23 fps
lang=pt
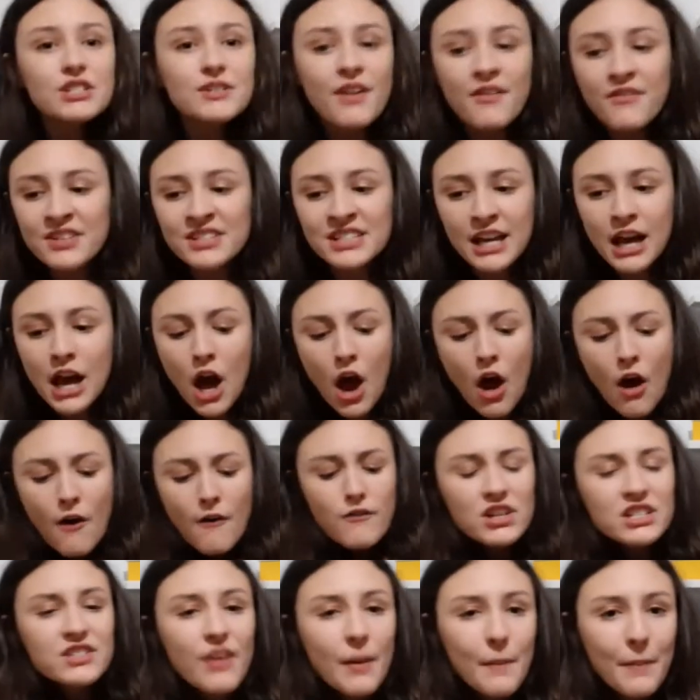vai fazer?
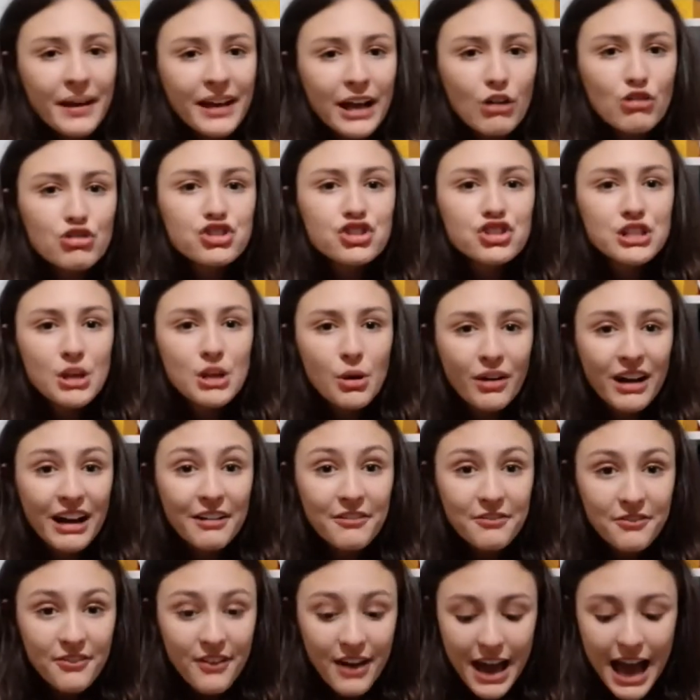Você vai pegar o seu
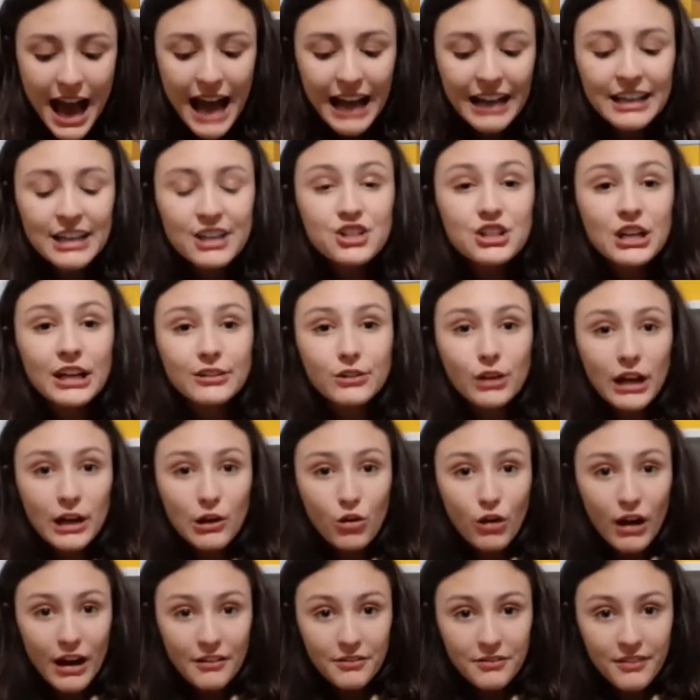café, aqui já tá com
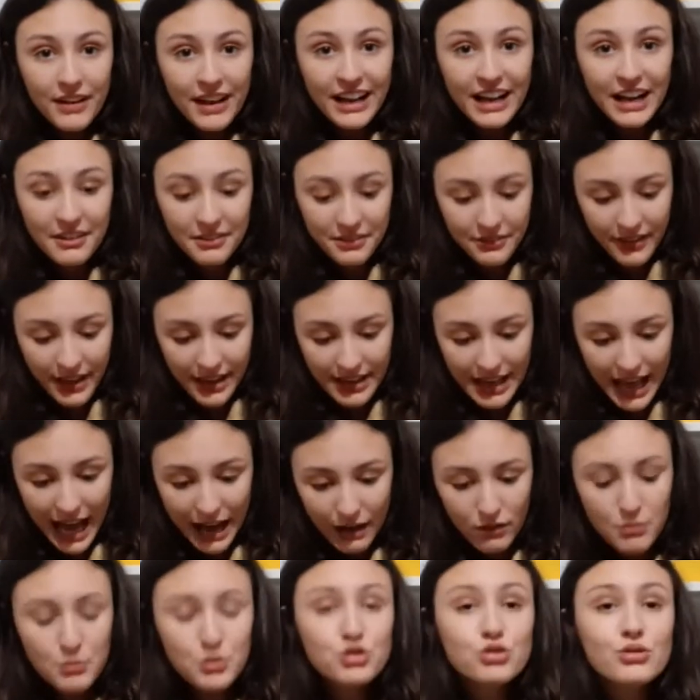café, café e
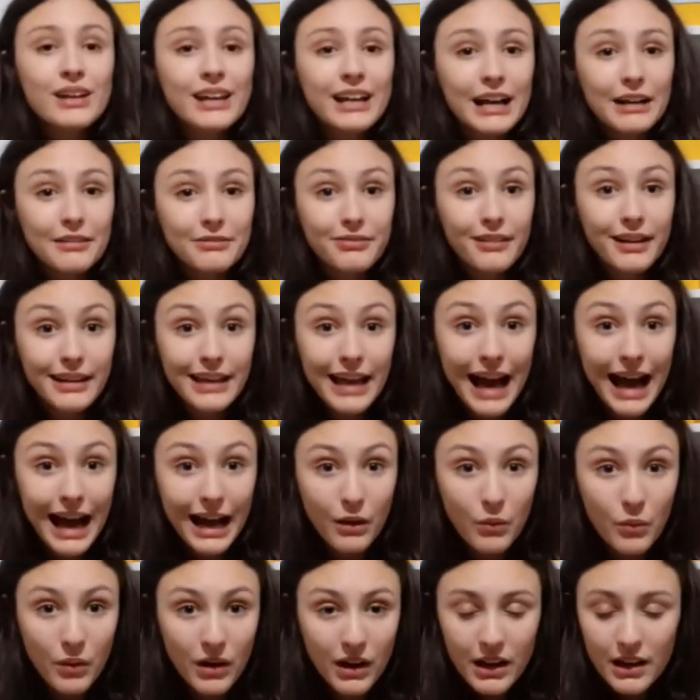água, misturei café e
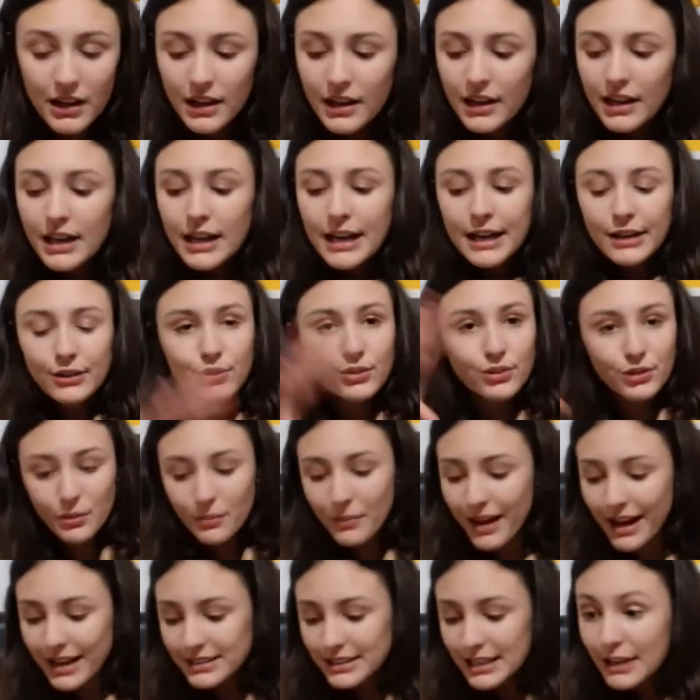água e tudo
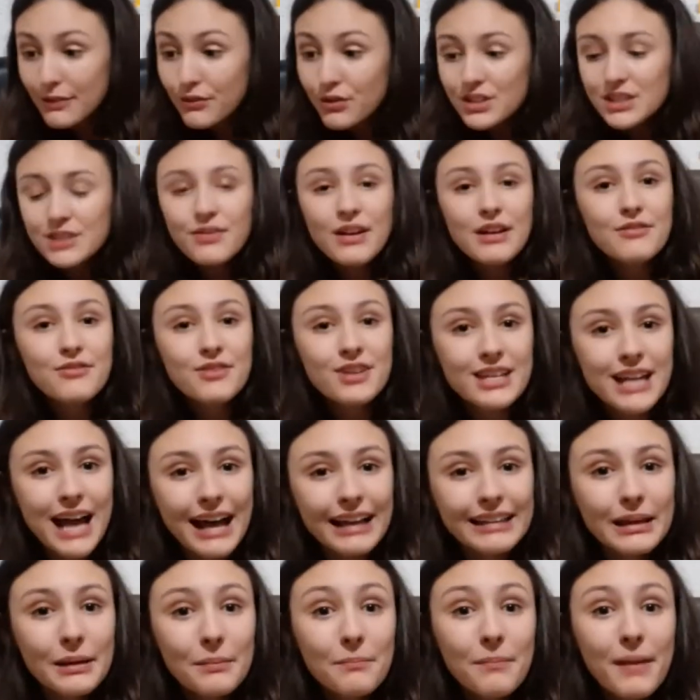mais. E você vai virar
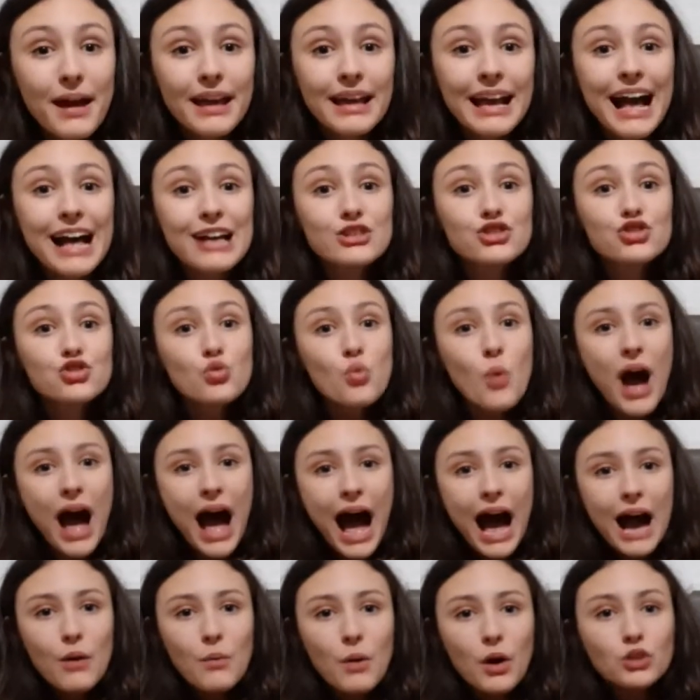também a sua
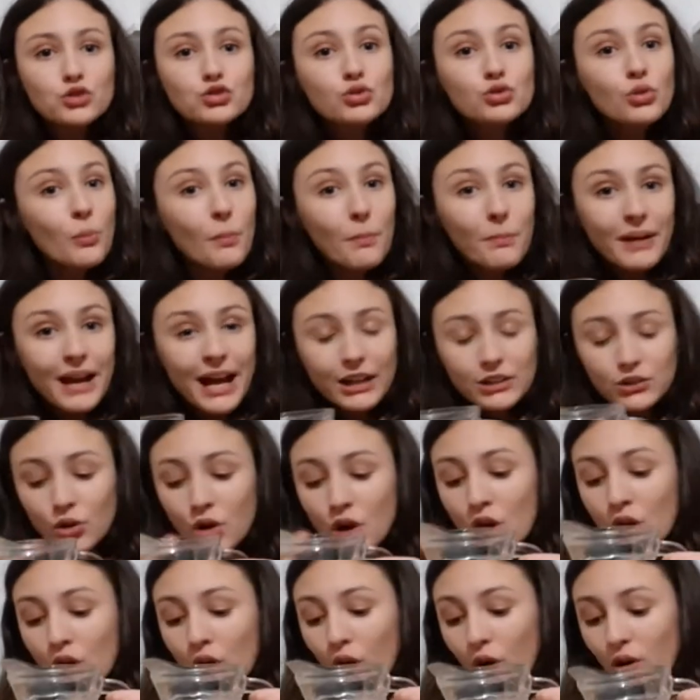água num prato,
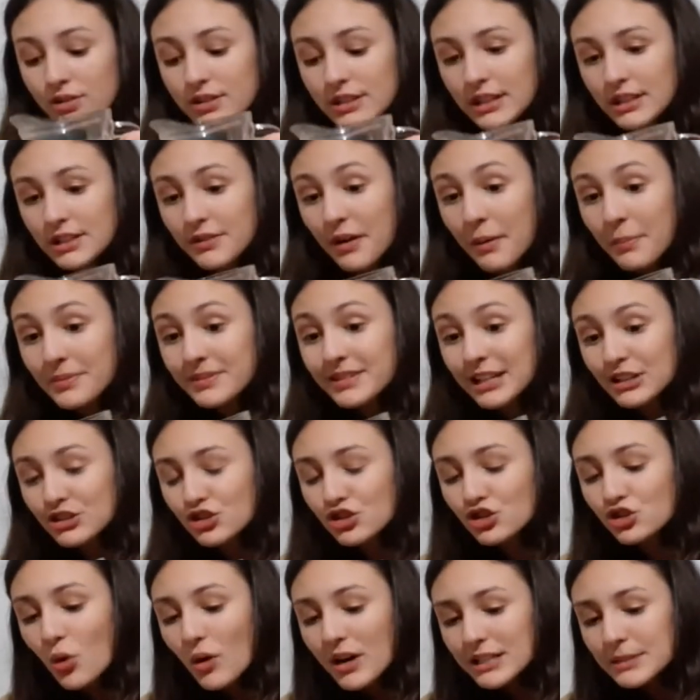ou seja, vai precisar de
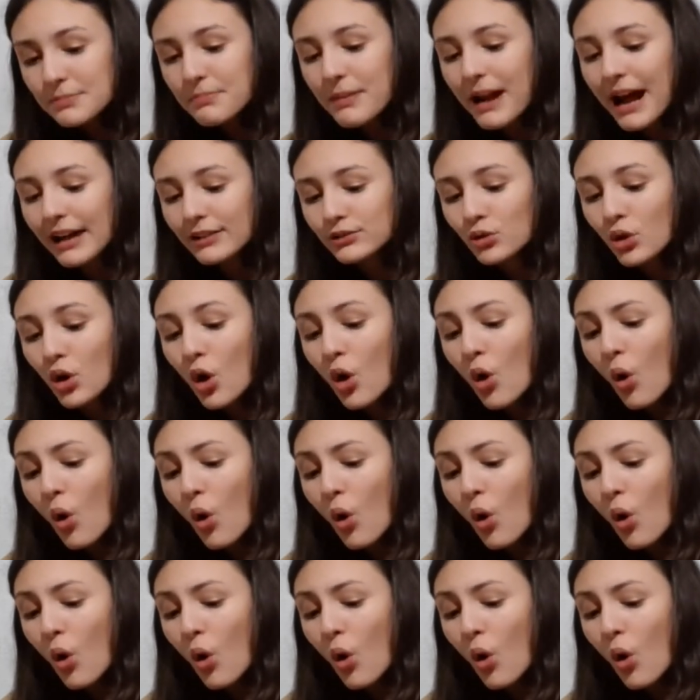dois pratos.